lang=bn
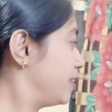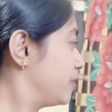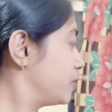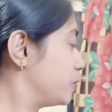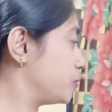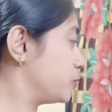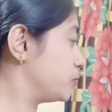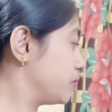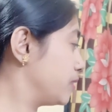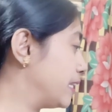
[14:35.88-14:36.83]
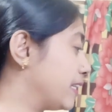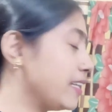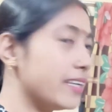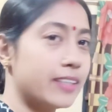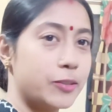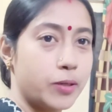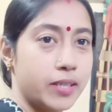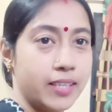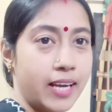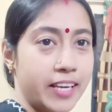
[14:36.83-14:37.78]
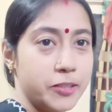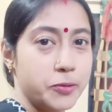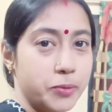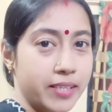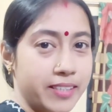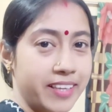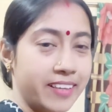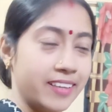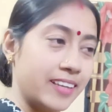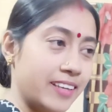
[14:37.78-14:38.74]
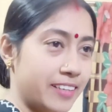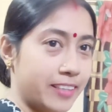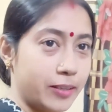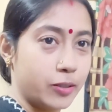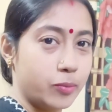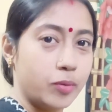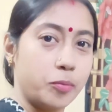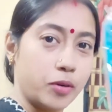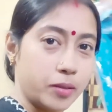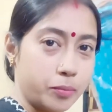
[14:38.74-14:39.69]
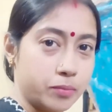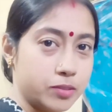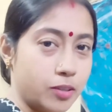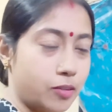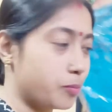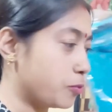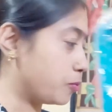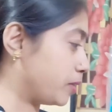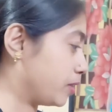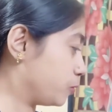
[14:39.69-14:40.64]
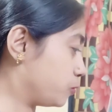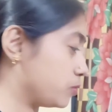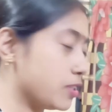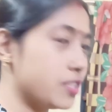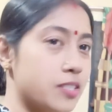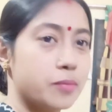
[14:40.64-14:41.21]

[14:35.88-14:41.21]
তো দেখি একটুখানি গায়ে ছুঁয়ে নিয়ে রেখে দেবো পরে যখন পরবে নতুন জিনিস